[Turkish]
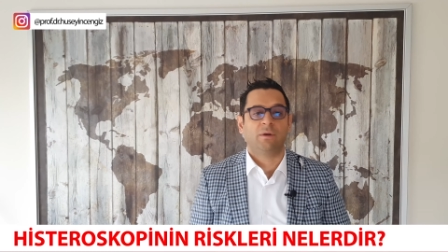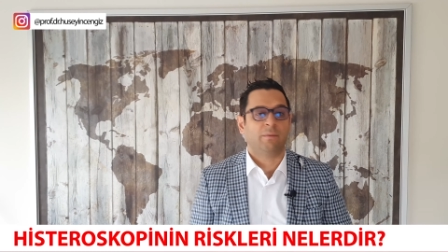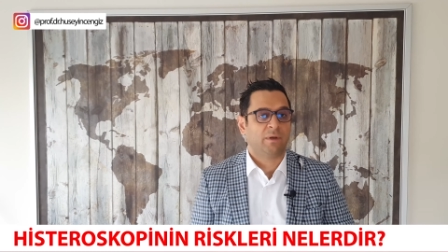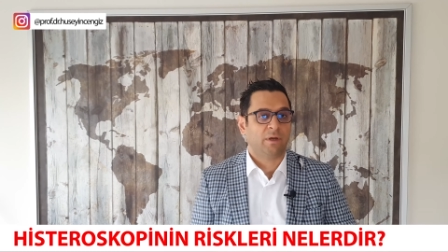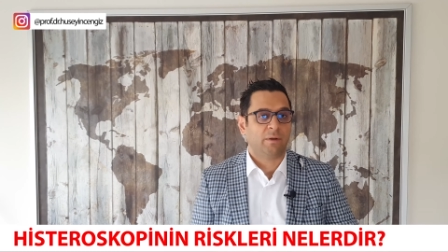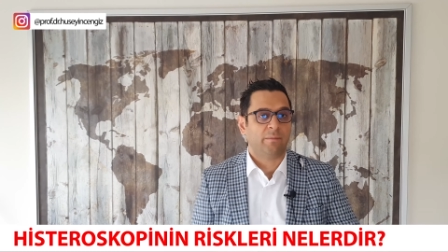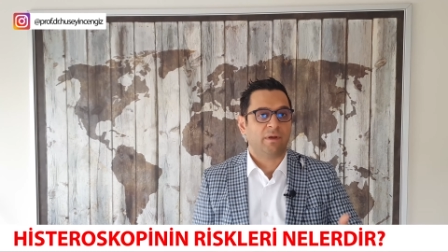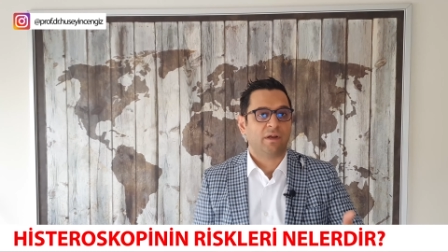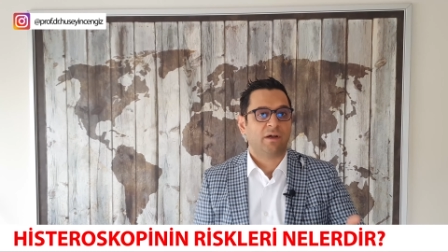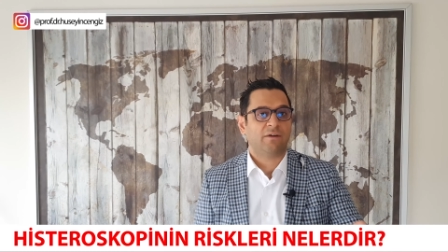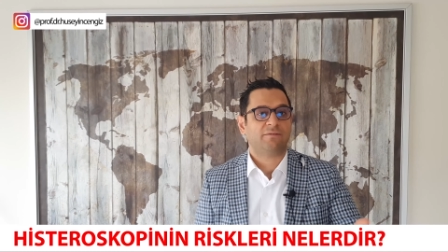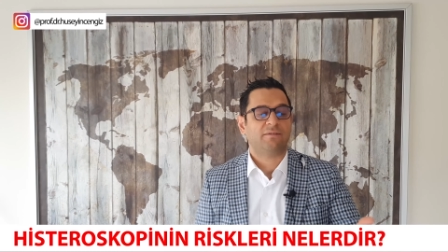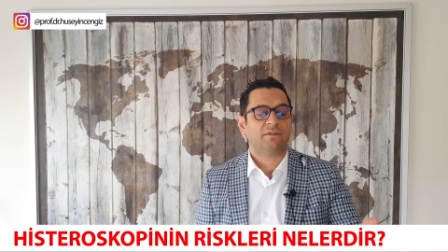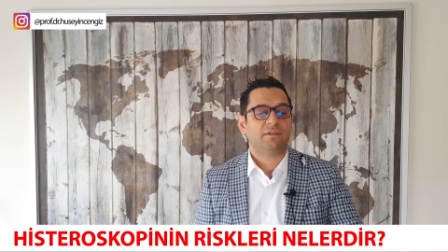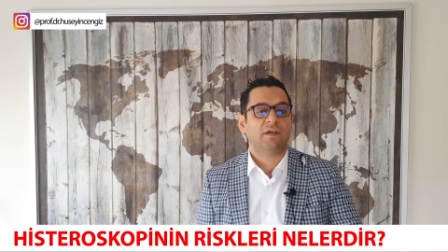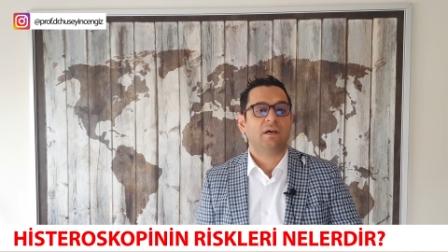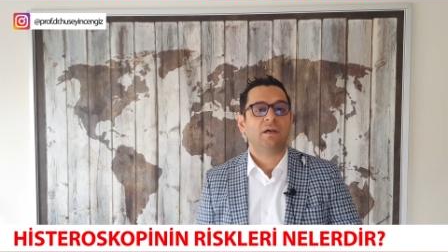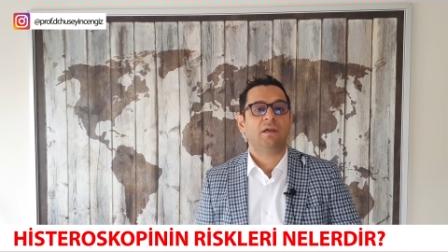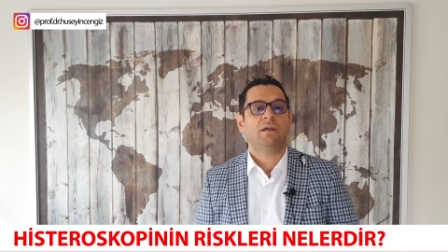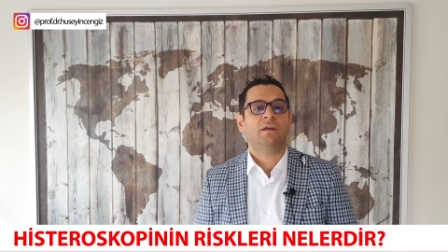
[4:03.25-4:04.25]
Hemen hemen
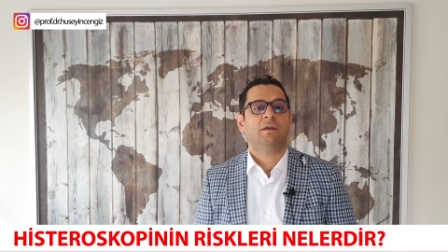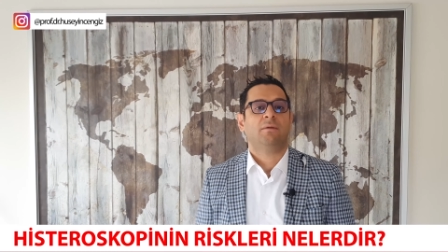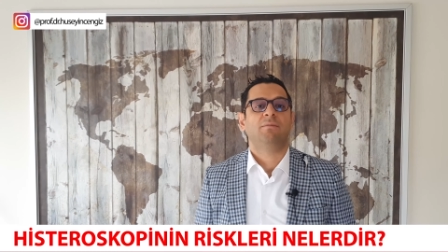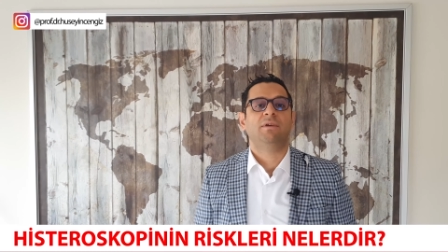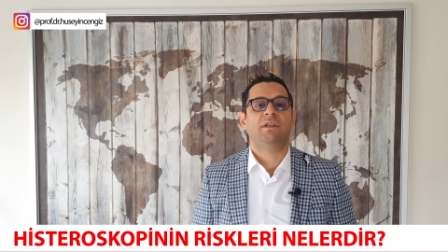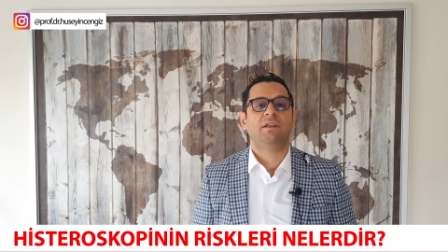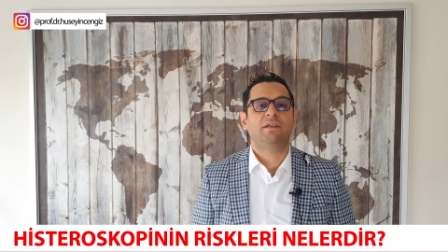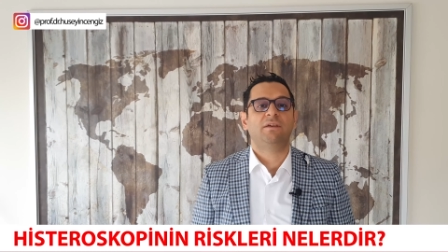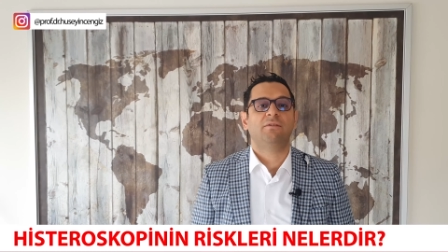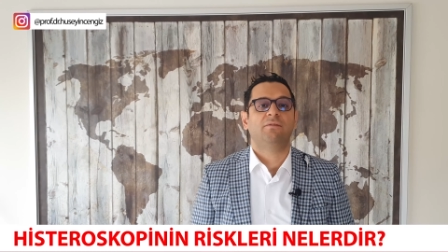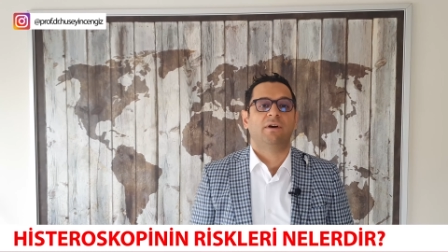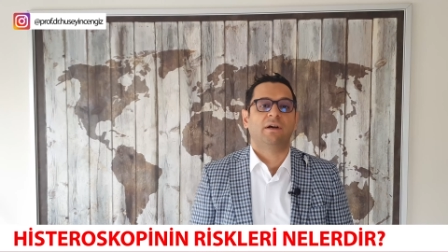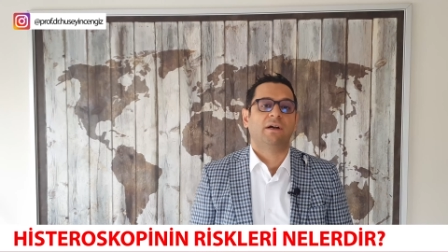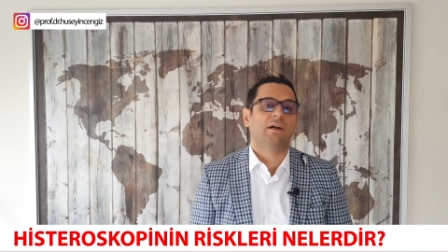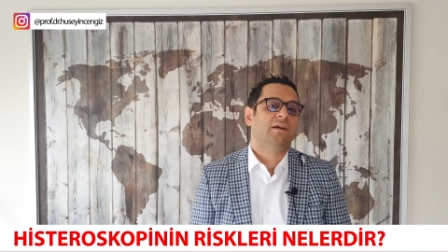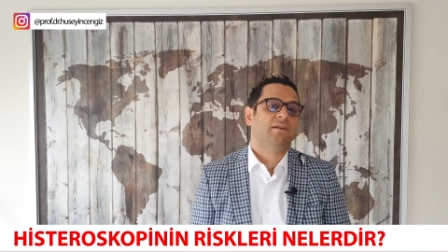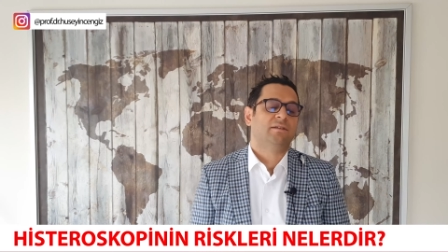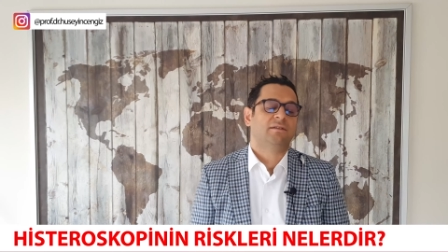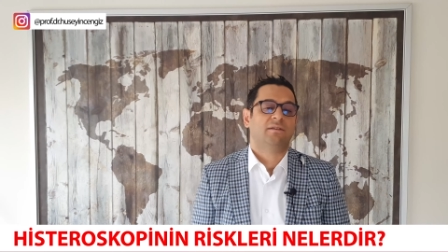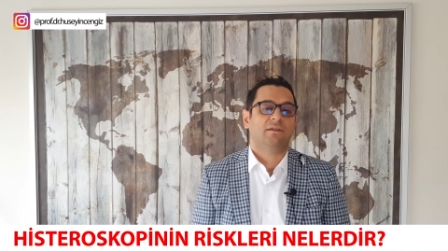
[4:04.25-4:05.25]
haftada 1-2
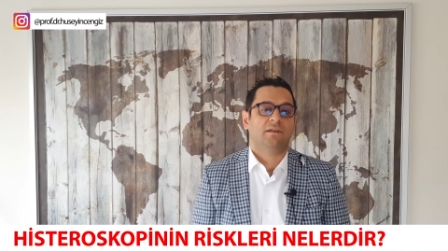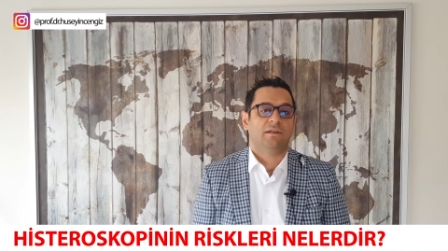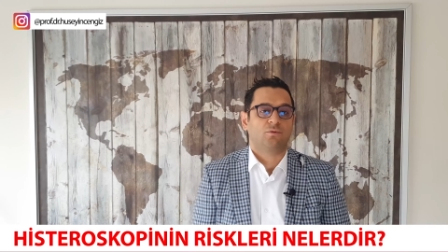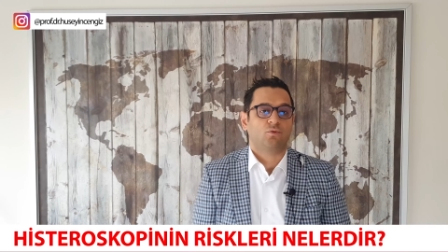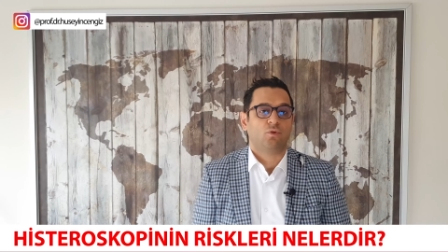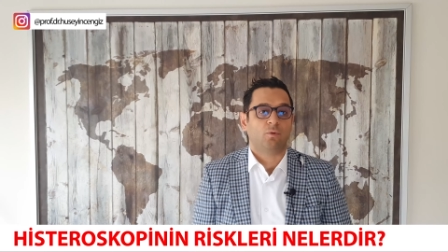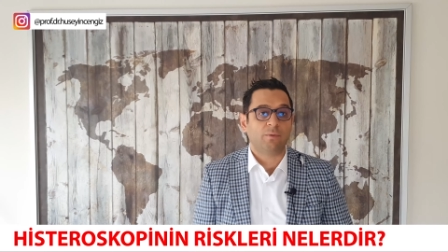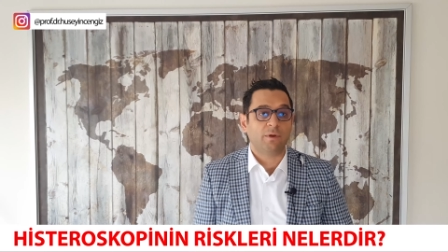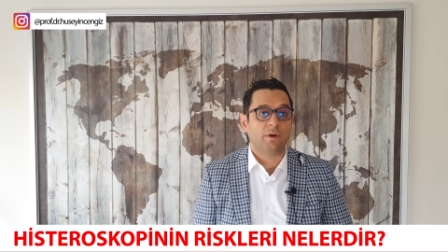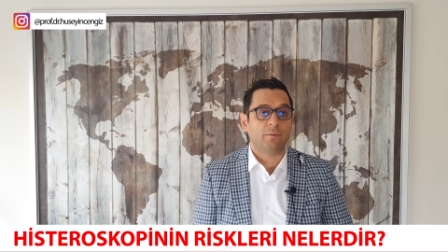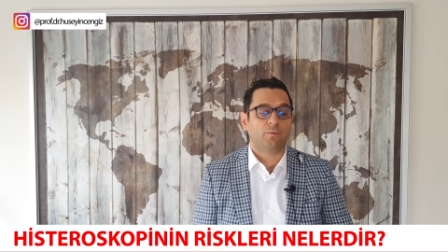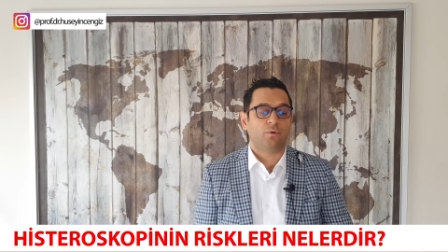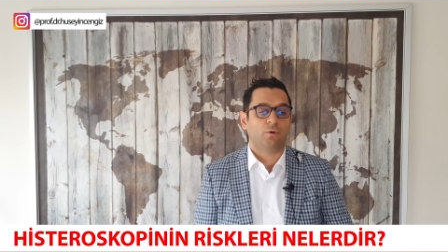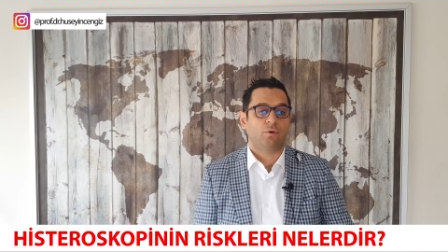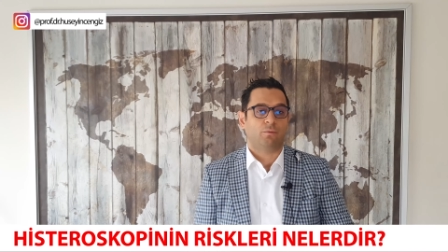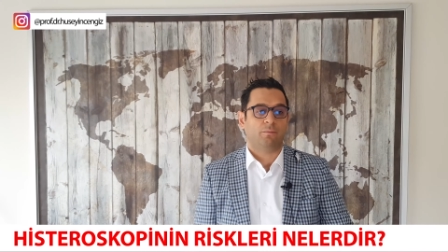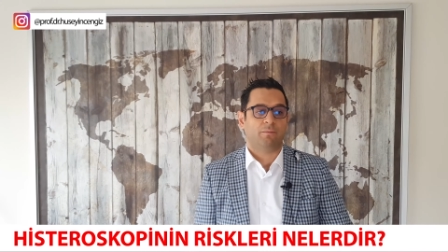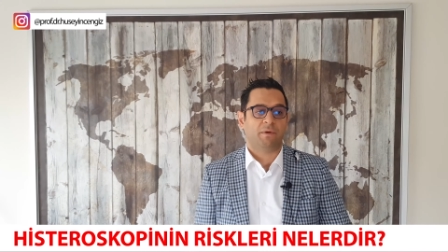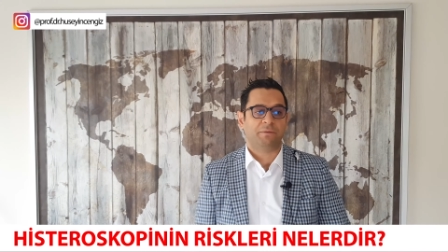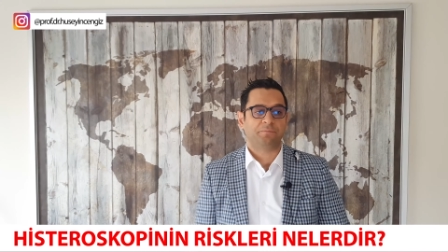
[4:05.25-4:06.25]
vakaya histereskopi
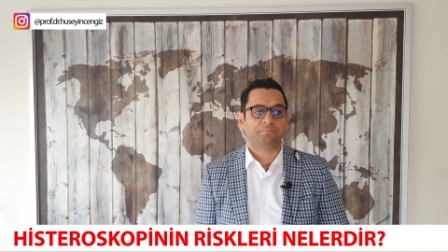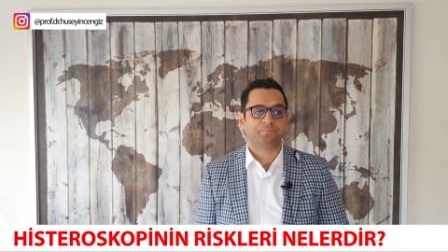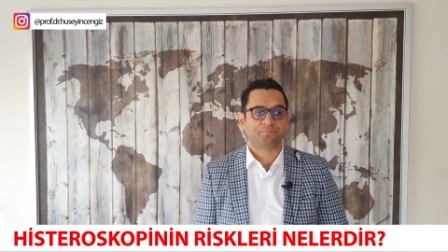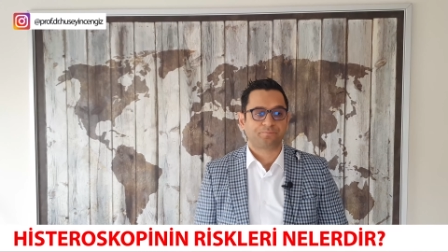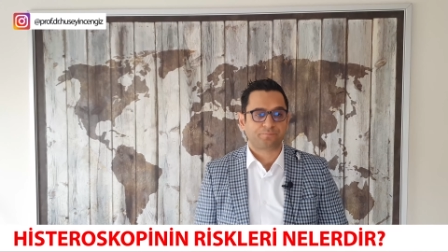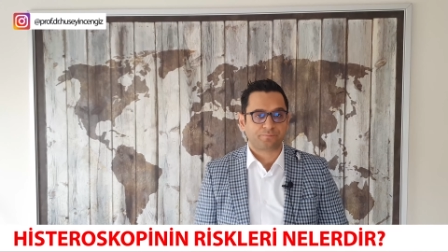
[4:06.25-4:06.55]
yapıyorum ben.